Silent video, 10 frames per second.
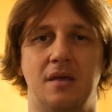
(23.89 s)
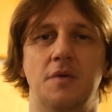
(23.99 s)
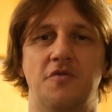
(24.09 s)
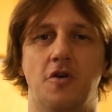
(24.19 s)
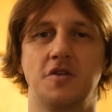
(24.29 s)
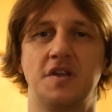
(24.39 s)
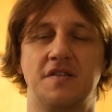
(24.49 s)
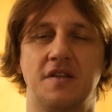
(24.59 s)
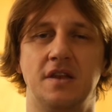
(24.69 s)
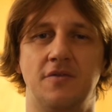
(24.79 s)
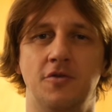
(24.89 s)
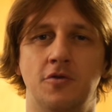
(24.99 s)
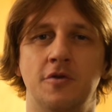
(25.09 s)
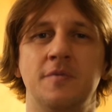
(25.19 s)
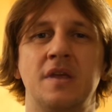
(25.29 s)
Im Folgenden das
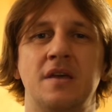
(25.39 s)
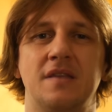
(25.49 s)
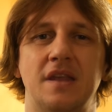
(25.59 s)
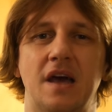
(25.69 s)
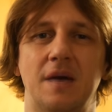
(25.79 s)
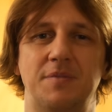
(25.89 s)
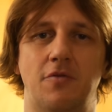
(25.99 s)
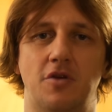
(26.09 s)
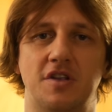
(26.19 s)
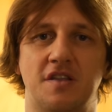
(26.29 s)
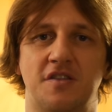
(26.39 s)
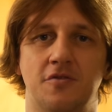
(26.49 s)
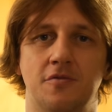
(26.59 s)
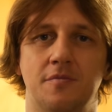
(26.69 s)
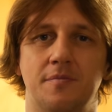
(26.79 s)
Interview, danach ein paar Worte dazu.